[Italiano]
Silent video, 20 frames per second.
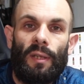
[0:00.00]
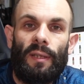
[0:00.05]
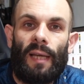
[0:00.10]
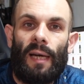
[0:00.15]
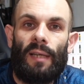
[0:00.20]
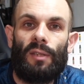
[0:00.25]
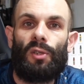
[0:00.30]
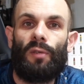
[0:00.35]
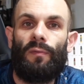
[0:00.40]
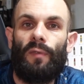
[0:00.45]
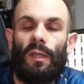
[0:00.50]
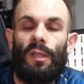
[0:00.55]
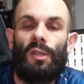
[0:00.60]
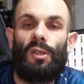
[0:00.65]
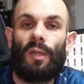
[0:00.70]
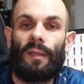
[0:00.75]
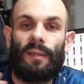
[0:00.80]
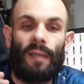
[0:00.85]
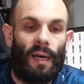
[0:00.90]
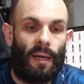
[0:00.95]
intenso vi
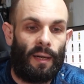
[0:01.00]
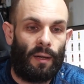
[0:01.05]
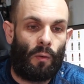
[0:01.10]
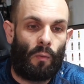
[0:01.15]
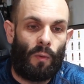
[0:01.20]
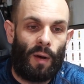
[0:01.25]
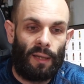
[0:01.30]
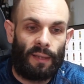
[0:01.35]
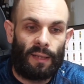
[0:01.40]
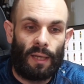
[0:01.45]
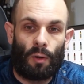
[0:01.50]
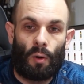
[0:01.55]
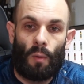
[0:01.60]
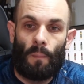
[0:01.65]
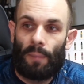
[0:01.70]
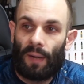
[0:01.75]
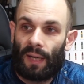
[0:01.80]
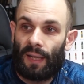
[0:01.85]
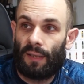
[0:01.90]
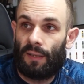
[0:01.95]
inizio a dare qualche
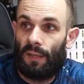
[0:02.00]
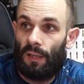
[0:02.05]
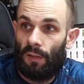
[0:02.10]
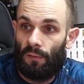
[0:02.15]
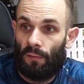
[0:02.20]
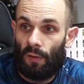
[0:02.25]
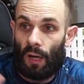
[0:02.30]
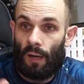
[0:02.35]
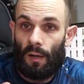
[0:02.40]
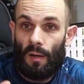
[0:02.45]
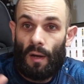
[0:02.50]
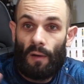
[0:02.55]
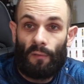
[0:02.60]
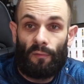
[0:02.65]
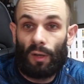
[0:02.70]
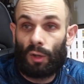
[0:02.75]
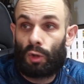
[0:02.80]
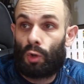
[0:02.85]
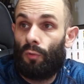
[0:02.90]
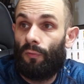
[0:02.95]
comparativa,
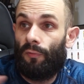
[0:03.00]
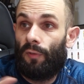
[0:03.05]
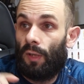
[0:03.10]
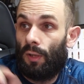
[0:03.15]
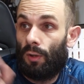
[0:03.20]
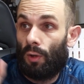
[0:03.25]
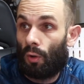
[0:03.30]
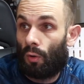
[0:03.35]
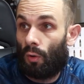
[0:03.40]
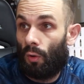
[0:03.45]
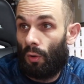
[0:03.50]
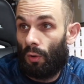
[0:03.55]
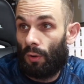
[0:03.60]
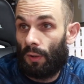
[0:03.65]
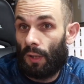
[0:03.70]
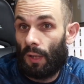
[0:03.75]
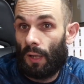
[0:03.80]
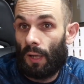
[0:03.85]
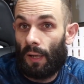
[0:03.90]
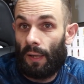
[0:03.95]
faccio un video
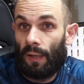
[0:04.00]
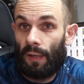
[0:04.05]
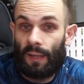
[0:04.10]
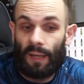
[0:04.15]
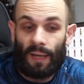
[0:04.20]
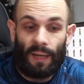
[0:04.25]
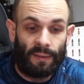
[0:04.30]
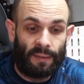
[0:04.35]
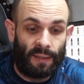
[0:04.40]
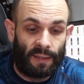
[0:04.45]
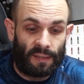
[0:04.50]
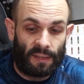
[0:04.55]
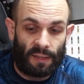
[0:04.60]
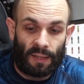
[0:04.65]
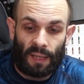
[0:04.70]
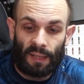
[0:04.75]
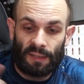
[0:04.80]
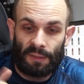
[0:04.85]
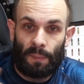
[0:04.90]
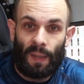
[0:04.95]
con eh, i Createx
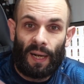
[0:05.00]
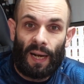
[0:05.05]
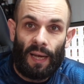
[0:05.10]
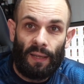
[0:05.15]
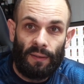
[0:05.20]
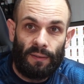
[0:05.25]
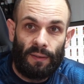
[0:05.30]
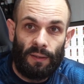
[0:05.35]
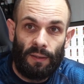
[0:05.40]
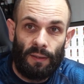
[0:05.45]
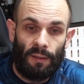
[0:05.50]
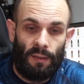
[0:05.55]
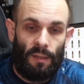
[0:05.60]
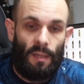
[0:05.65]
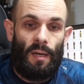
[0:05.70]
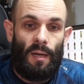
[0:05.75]
trasparenti,